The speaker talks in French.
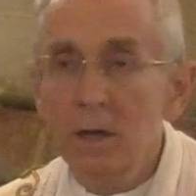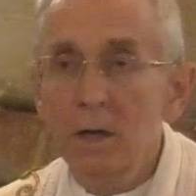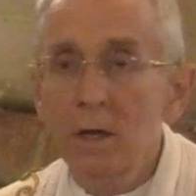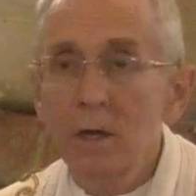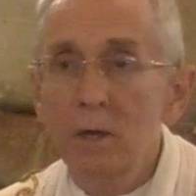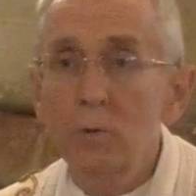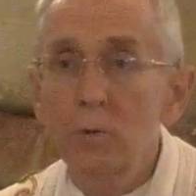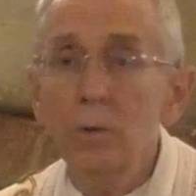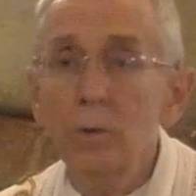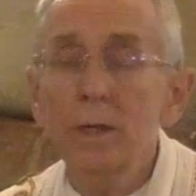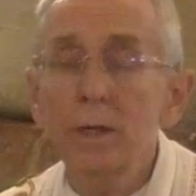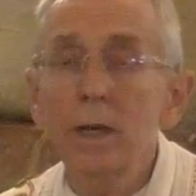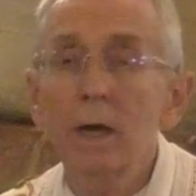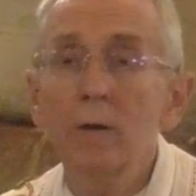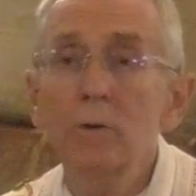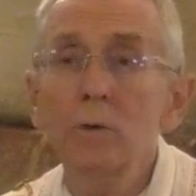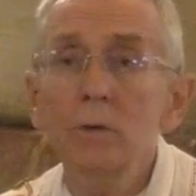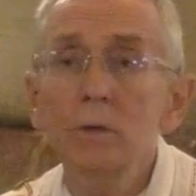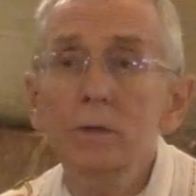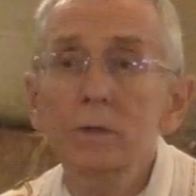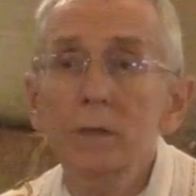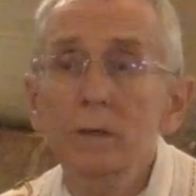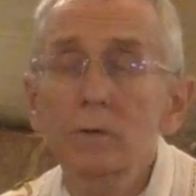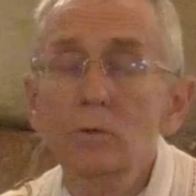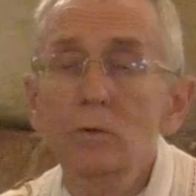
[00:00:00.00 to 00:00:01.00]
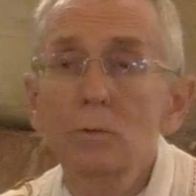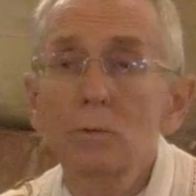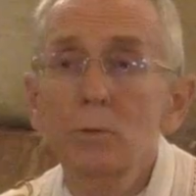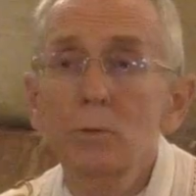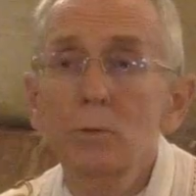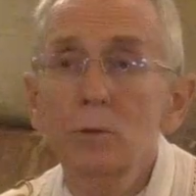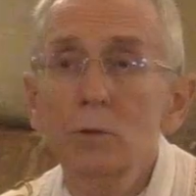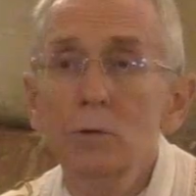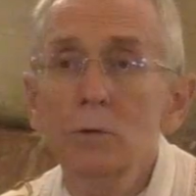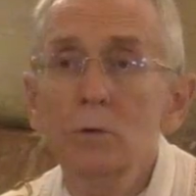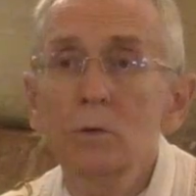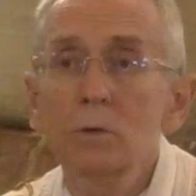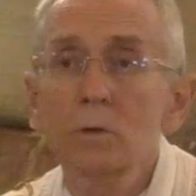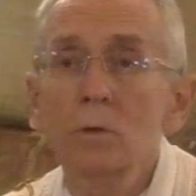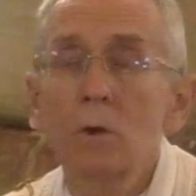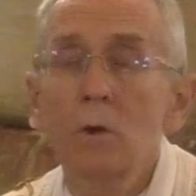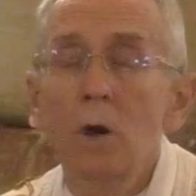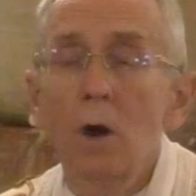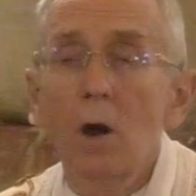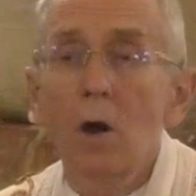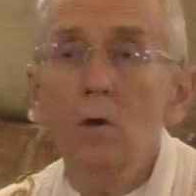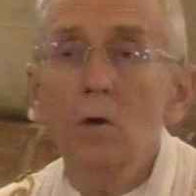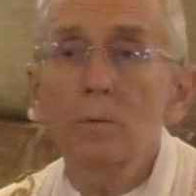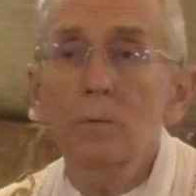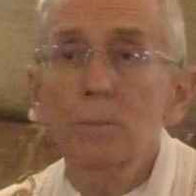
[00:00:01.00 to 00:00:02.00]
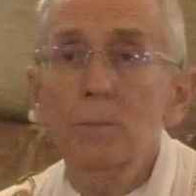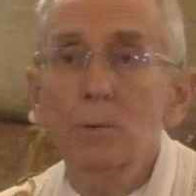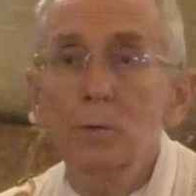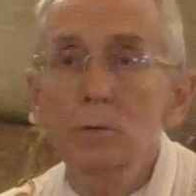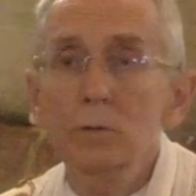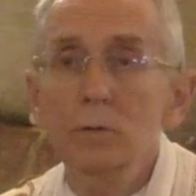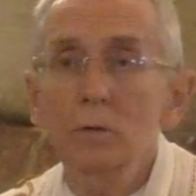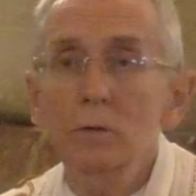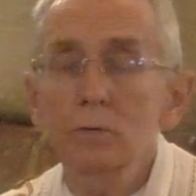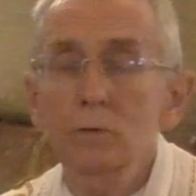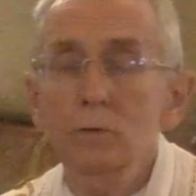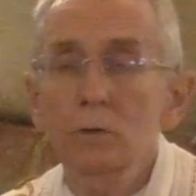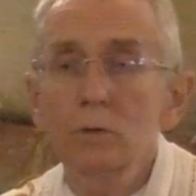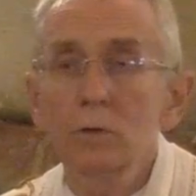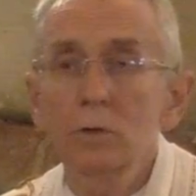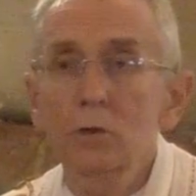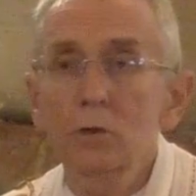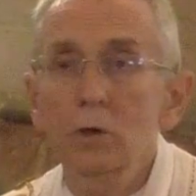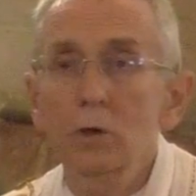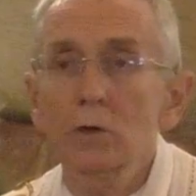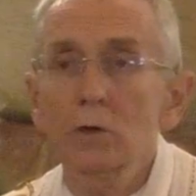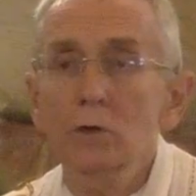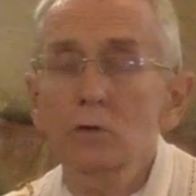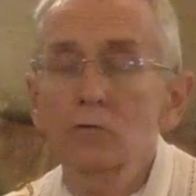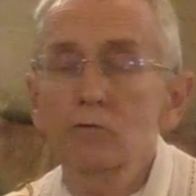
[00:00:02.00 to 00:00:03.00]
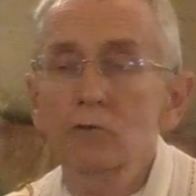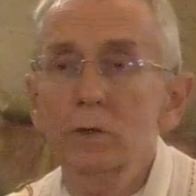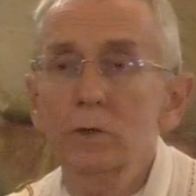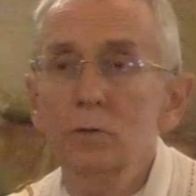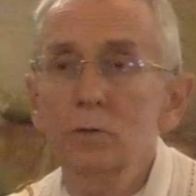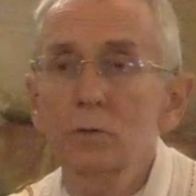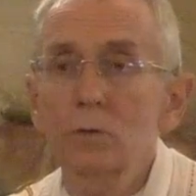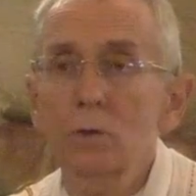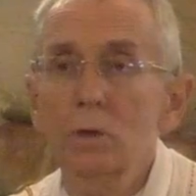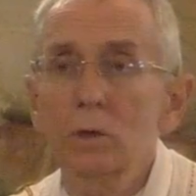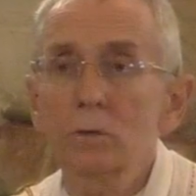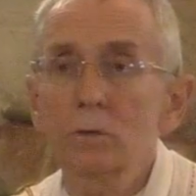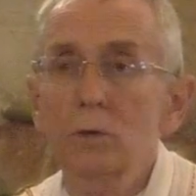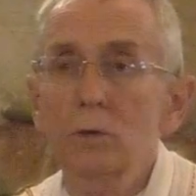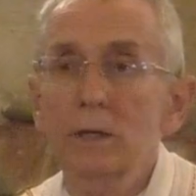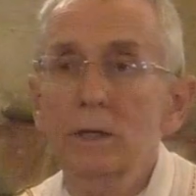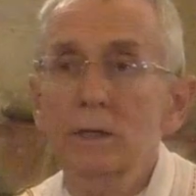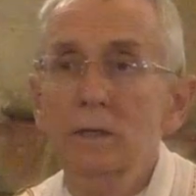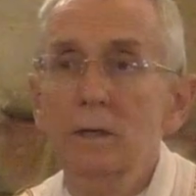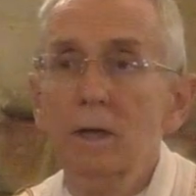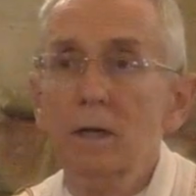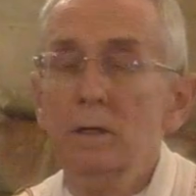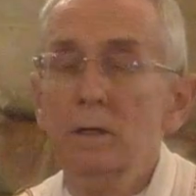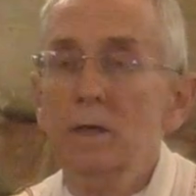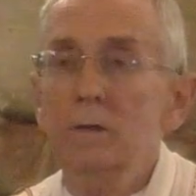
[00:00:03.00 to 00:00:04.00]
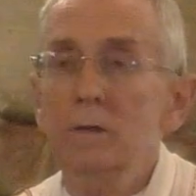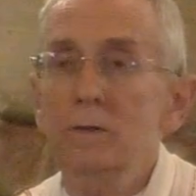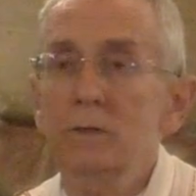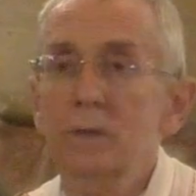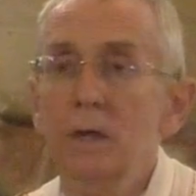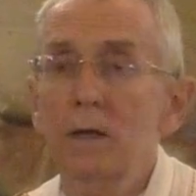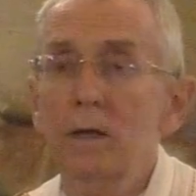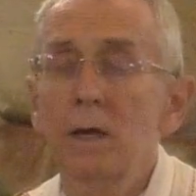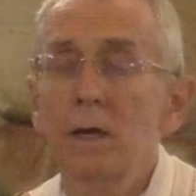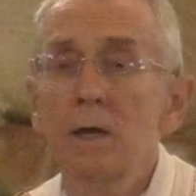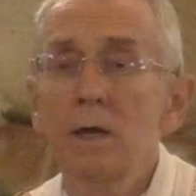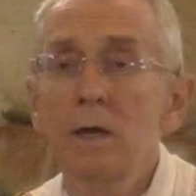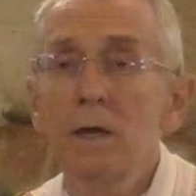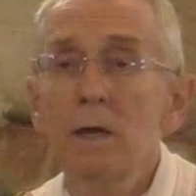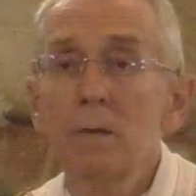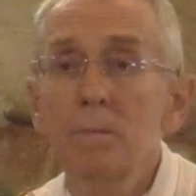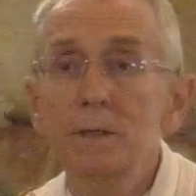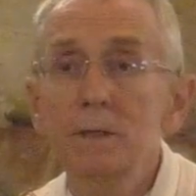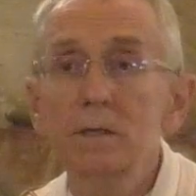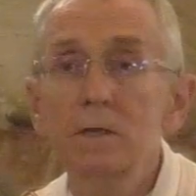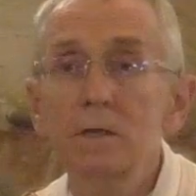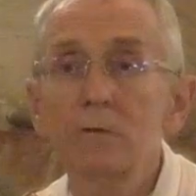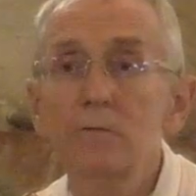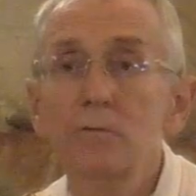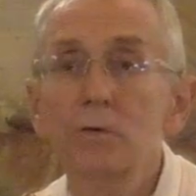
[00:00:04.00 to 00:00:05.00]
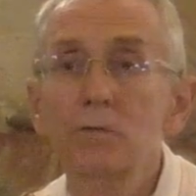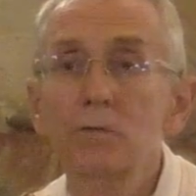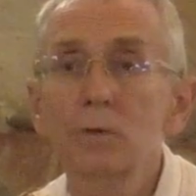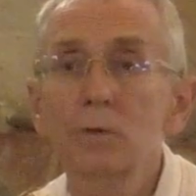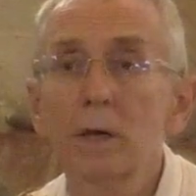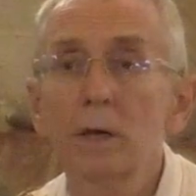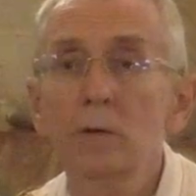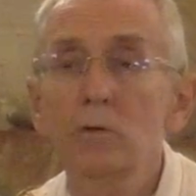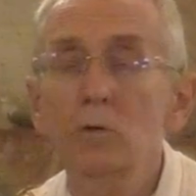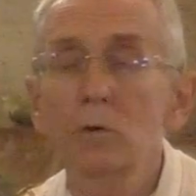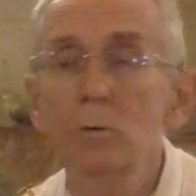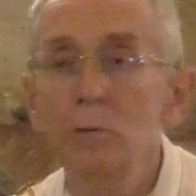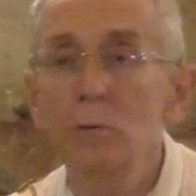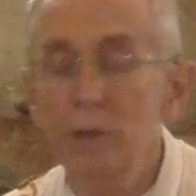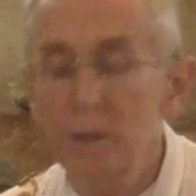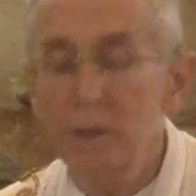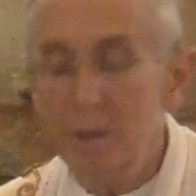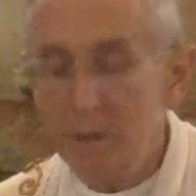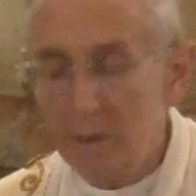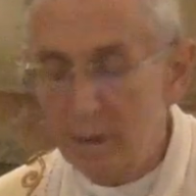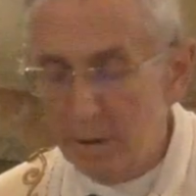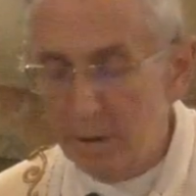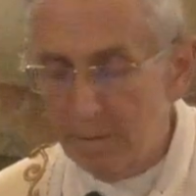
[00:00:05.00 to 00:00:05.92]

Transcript: Lui, il a eu cette communion en reposant sur le cœur de Jésus lors de la dernière scène, mais il veut vous la communiquer.